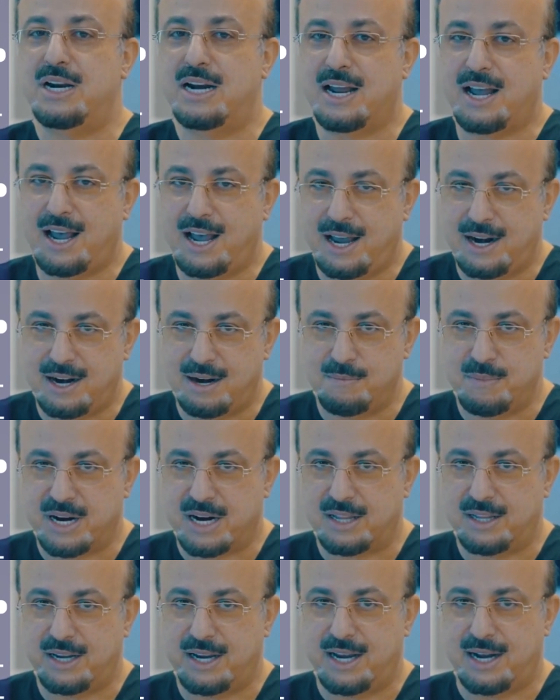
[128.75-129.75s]
الحاله
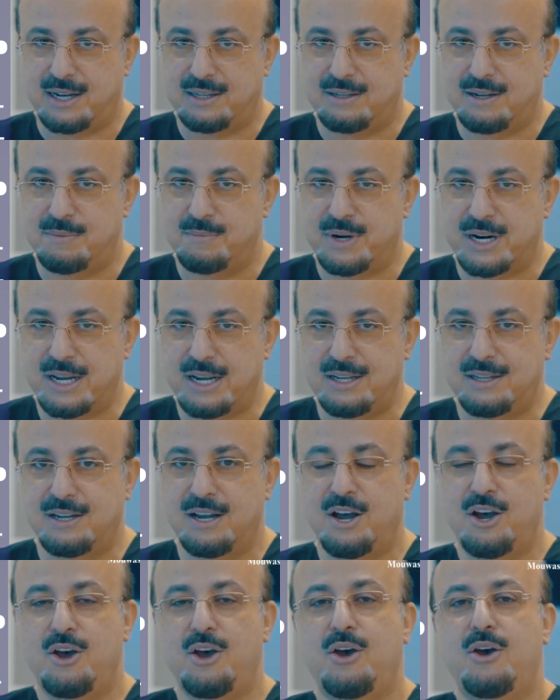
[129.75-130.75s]
المرضيه عند المريض
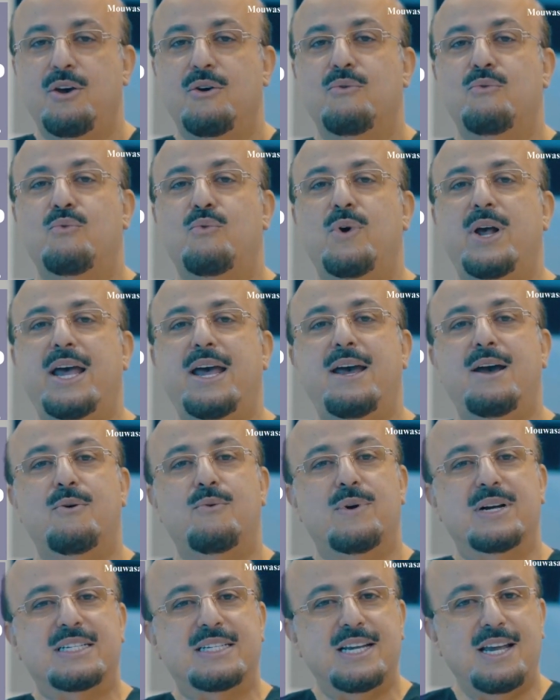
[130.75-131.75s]

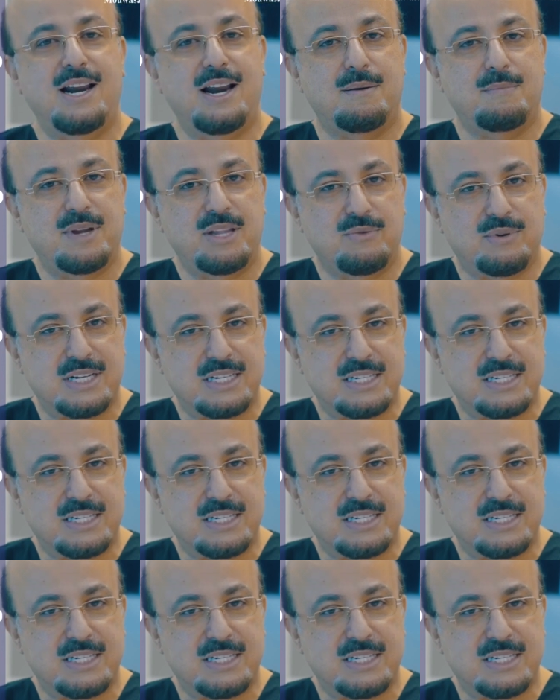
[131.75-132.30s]
ووسيله من